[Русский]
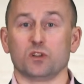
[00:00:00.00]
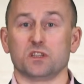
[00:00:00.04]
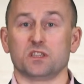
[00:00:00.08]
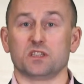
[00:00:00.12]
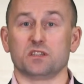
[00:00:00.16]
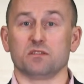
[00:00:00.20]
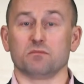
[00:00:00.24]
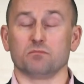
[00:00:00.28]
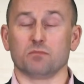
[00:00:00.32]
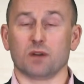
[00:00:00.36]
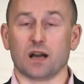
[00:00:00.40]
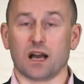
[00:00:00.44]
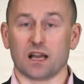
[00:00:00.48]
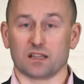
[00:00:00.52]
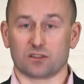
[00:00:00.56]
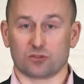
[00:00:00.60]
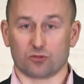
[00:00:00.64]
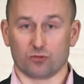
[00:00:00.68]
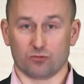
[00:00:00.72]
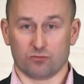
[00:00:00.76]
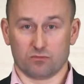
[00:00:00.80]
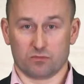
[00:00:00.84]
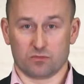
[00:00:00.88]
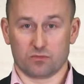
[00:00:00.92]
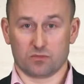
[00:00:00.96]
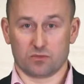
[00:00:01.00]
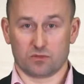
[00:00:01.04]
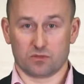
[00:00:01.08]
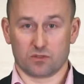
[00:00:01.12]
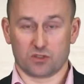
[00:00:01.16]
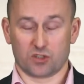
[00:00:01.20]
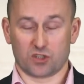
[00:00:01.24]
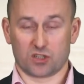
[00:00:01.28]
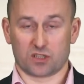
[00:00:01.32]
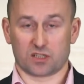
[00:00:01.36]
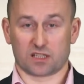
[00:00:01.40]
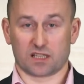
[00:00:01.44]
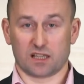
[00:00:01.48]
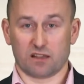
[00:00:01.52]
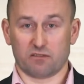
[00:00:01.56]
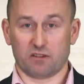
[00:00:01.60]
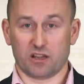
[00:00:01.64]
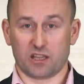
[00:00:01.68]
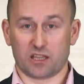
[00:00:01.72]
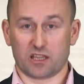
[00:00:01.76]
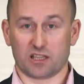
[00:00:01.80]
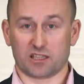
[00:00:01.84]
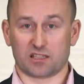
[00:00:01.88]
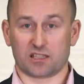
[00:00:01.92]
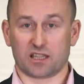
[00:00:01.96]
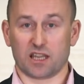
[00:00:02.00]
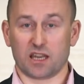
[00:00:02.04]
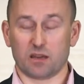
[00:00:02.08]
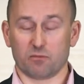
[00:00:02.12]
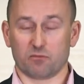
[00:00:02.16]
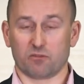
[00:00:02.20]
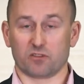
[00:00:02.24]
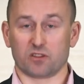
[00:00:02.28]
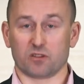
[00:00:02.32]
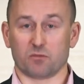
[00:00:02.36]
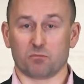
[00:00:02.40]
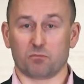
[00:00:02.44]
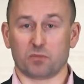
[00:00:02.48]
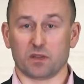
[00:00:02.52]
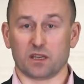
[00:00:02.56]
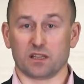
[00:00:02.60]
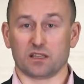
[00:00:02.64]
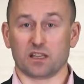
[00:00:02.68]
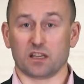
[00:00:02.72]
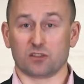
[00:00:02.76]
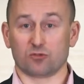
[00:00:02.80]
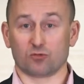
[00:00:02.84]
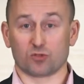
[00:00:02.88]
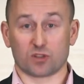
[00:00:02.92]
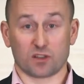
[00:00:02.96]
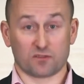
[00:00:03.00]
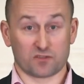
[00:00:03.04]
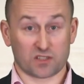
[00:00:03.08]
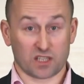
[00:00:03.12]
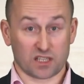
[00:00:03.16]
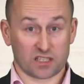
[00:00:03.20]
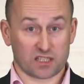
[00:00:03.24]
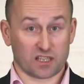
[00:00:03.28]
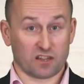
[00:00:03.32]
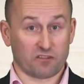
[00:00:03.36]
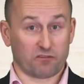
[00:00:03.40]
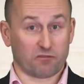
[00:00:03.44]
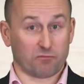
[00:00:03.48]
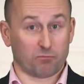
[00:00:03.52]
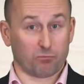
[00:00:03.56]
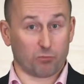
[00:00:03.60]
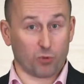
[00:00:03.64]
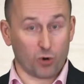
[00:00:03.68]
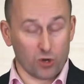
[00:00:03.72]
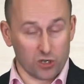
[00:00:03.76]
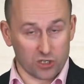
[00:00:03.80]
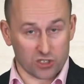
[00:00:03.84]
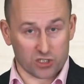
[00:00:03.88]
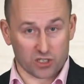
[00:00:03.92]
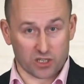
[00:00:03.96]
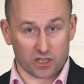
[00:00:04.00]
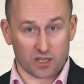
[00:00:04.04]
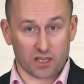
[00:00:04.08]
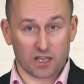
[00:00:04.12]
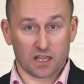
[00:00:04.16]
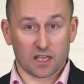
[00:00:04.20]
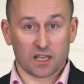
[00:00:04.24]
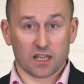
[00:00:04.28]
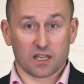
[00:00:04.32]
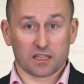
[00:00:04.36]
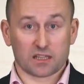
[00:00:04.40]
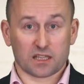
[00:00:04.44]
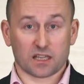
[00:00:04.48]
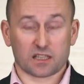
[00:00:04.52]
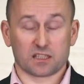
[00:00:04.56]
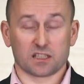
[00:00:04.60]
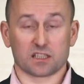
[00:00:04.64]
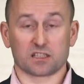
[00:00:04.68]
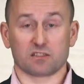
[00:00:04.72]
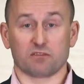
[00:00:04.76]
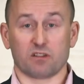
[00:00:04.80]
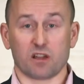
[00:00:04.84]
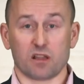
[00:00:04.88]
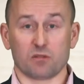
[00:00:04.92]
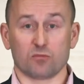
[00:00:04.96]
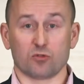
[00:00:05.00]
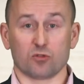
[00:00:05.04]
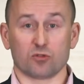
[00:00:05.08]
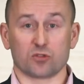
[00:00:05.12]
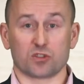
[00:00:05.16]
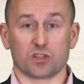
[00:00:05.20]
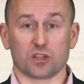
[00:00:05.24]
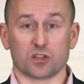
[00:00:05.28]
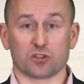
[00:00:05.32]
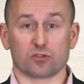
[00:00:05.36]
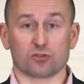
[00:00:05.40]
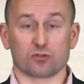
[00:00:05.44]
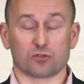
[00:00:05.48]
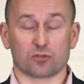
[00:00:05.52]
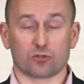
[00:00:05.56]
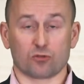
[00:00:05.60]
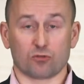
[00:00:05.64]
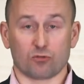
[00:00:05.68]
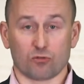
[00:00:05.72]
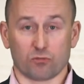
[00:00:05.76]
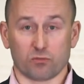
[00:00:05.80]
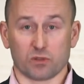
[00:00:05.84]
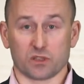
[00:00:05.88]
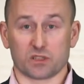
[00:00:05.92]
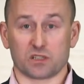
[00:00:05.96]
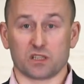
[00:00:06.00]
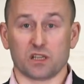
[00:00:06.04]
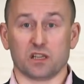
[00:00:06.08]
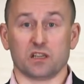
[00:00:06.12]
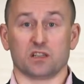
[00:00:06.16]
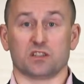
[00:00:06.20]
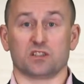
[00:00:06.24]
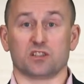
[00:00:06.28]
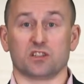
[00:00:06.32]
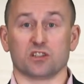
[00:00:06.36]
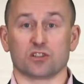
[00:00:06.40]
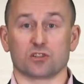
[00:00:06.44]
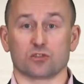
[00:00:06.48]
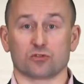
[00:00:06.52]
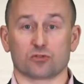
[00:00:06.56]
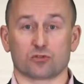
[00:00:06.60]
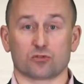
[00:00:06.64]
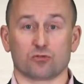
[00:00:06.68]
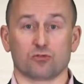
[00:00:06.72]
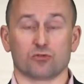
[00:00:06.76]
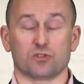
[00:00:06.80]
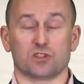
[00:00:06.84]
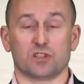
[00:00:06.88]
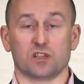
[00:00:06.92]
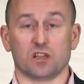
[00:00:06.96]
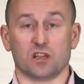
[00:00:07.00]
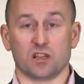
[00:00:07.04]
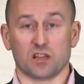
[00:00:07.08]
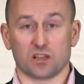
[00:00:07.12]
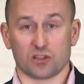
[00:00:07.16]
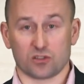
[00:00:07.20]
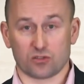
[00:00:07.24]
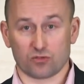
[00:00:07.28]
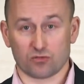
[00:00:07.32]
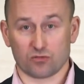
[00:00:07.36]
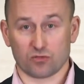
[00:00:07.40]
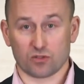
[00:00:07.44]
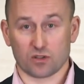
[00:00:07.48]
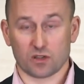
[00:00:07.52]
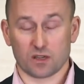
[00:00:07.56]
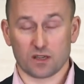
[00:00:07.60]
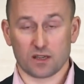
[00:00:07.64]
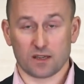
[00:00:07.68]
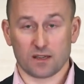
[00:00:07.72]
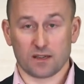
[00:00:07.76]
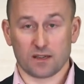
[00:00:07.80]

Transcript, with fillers: ультиматум Чехословакии с требованием передать уже в состав Польши так называемую Тешинскую область или Тешинскую Силезию –